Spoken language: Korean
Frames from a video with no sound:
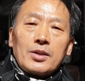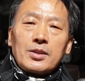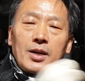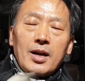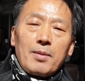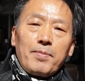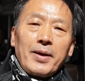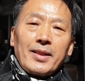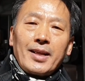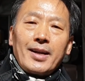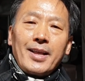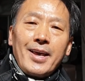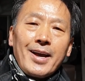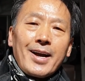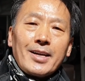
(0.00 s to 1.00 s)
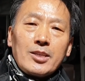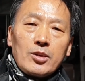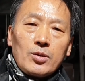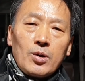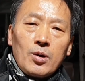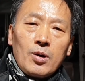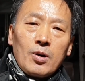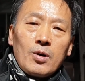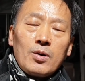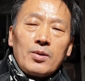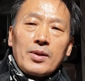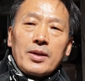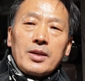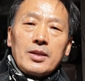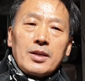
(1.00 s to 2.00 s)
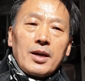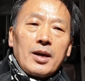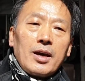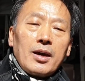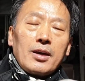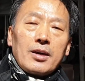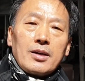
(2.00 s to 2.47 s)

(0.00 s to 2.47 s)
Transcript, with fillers: 잘 판단해 가지고 이게